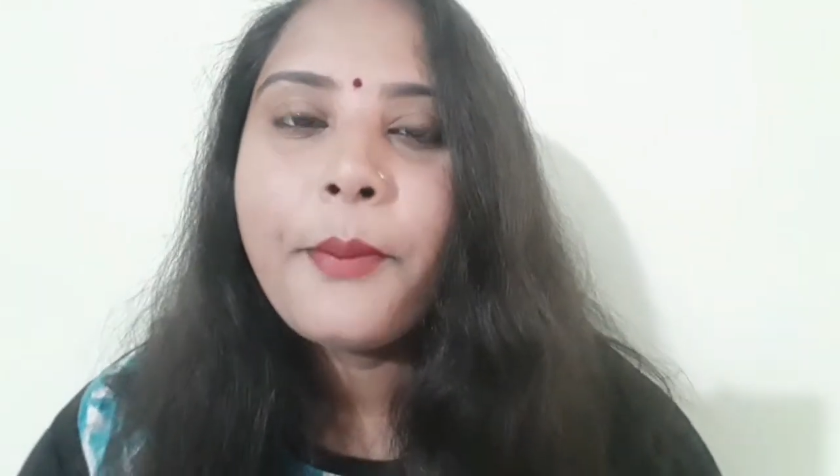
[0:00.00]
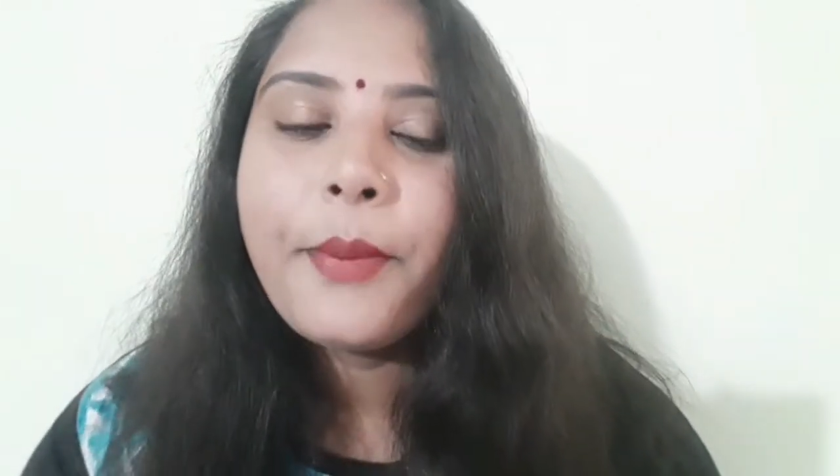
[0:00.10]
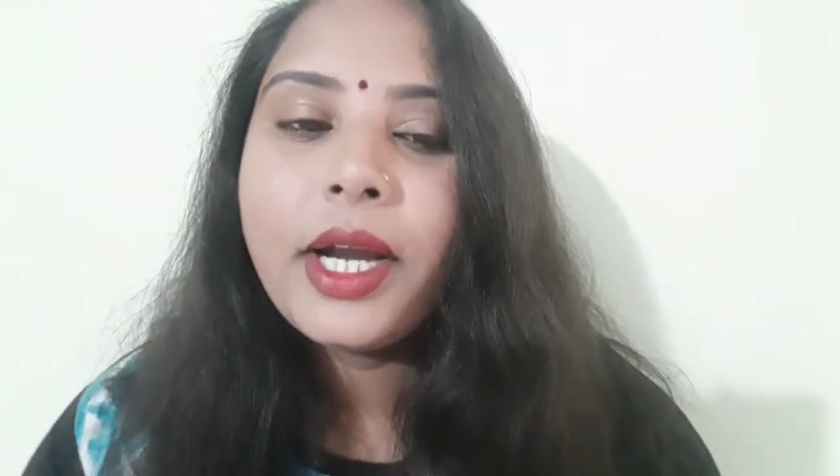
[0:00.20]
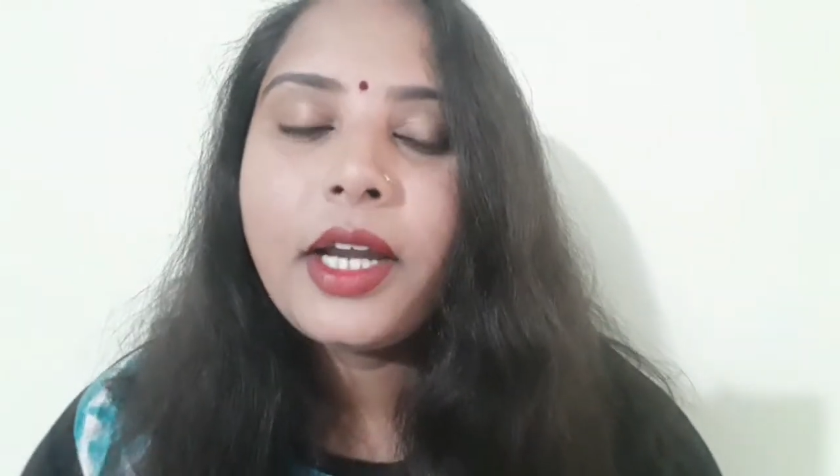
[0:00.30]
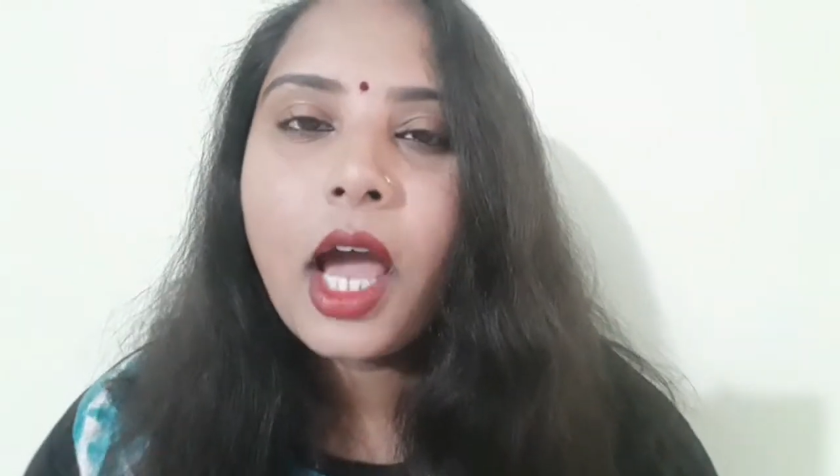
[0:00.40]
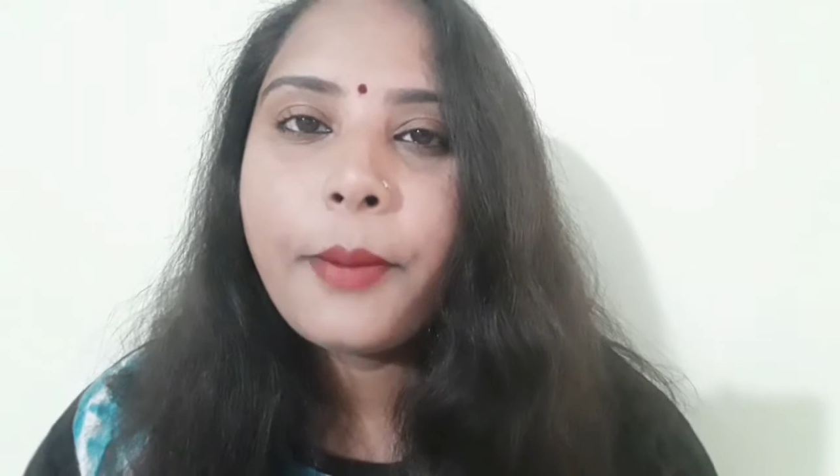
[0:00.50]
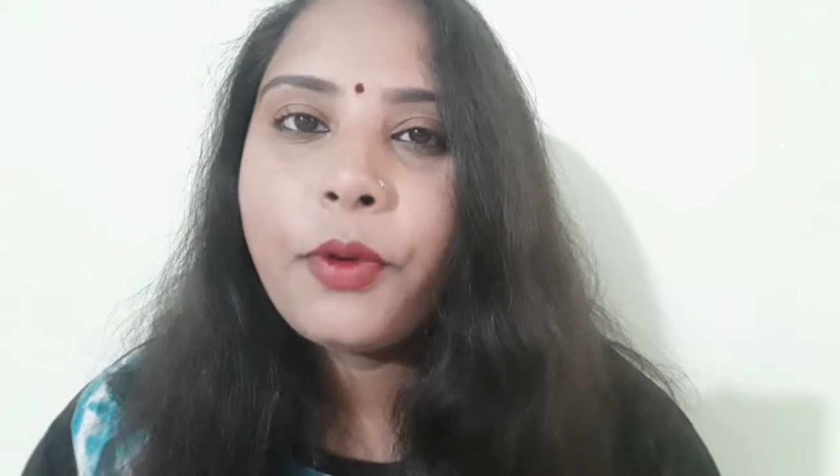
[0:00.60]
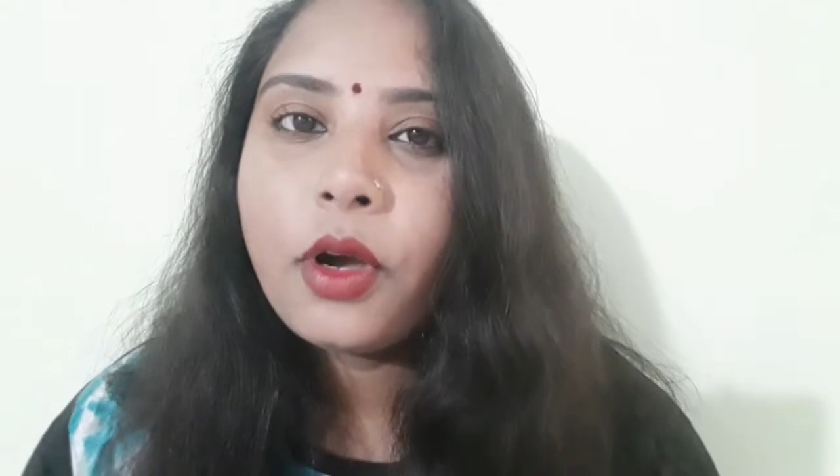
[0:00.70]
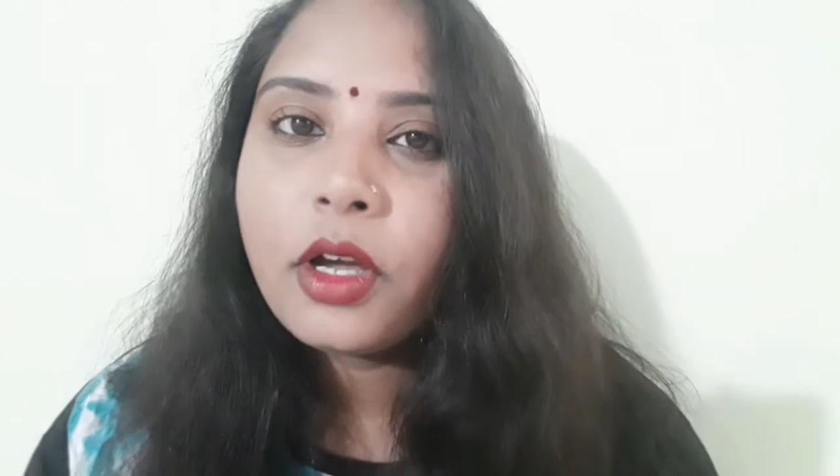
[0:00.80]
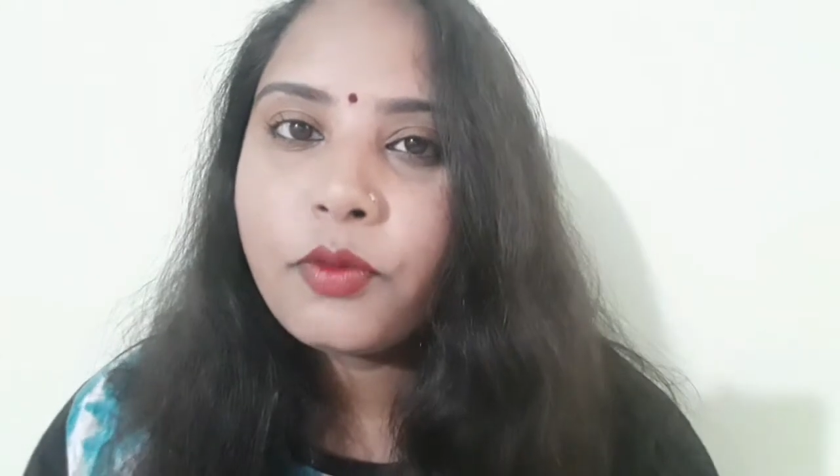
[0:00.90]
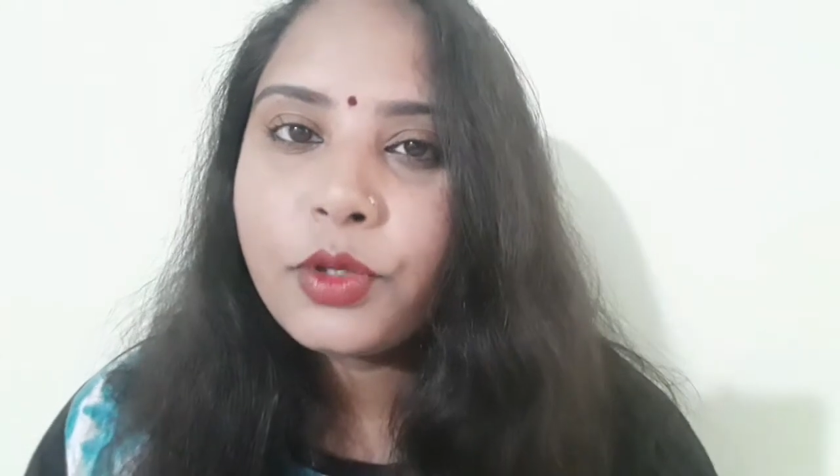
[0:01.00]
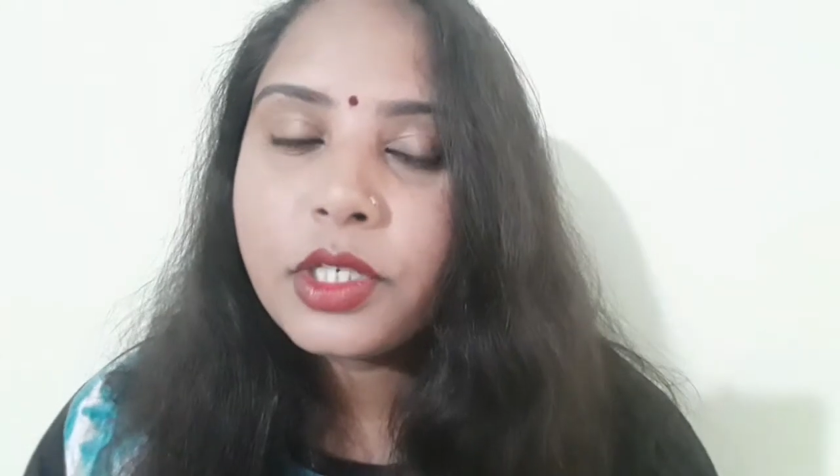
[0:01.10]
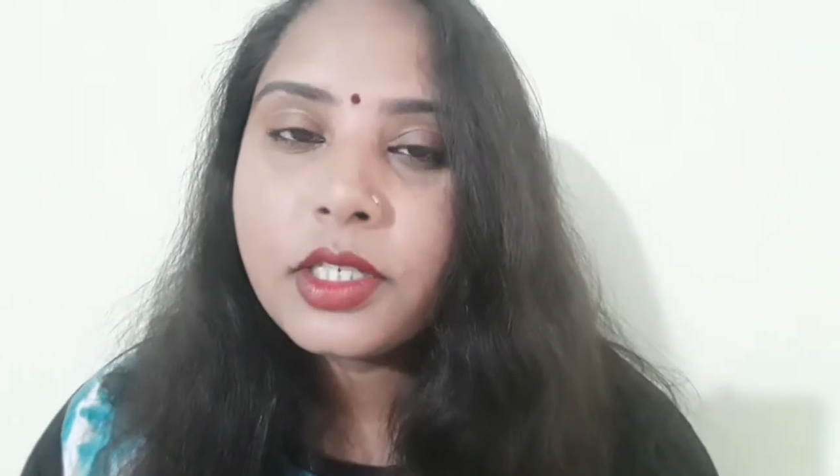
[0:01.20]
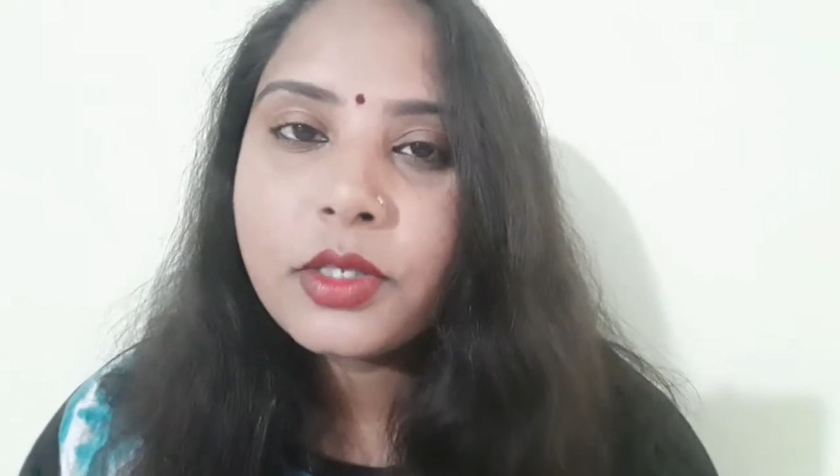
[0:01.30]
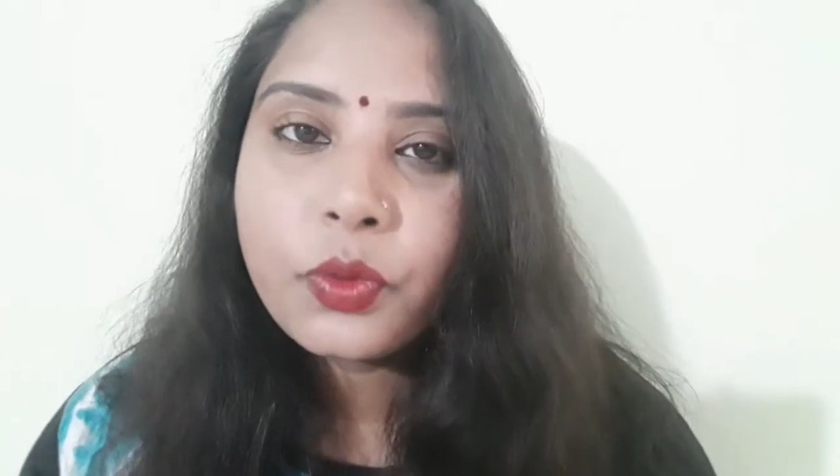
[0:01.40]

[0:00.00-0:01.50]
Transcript: बट आपको अगर वो चीज़